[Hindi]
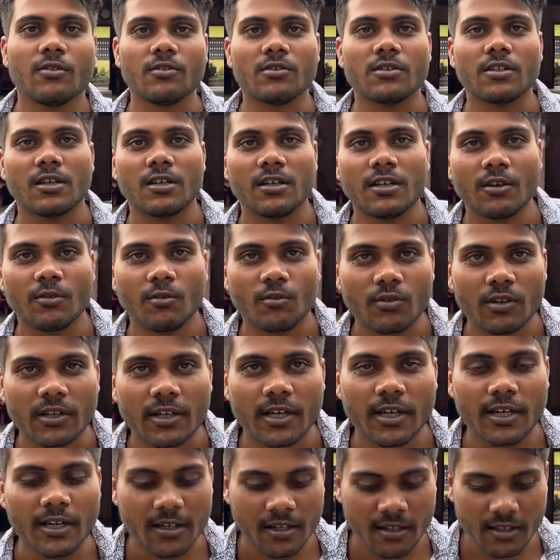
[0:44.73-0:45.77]
तो चलिए
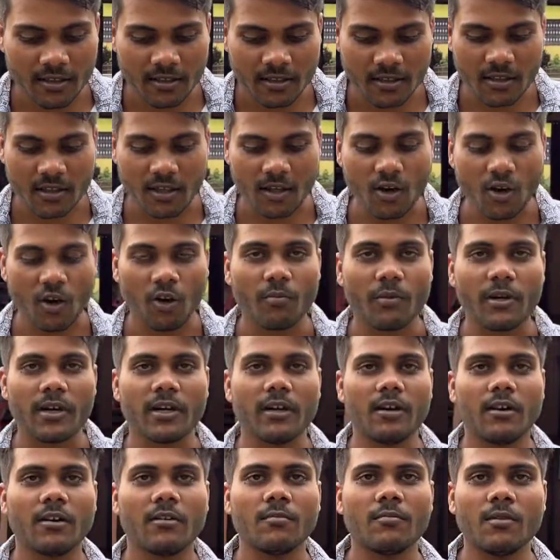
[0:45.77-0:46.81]
उनके गांव में
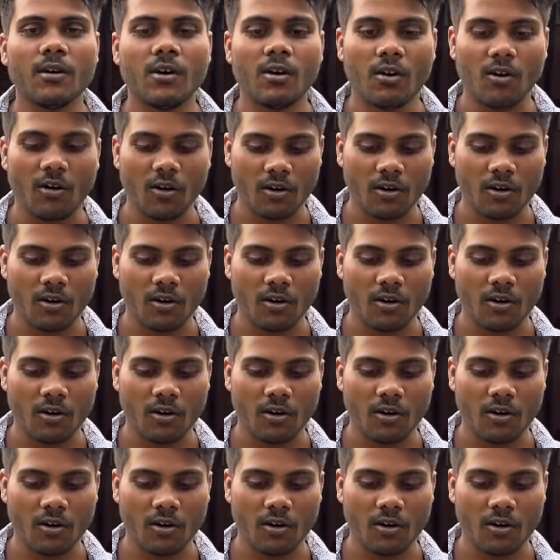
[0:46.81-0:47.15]
हैं हम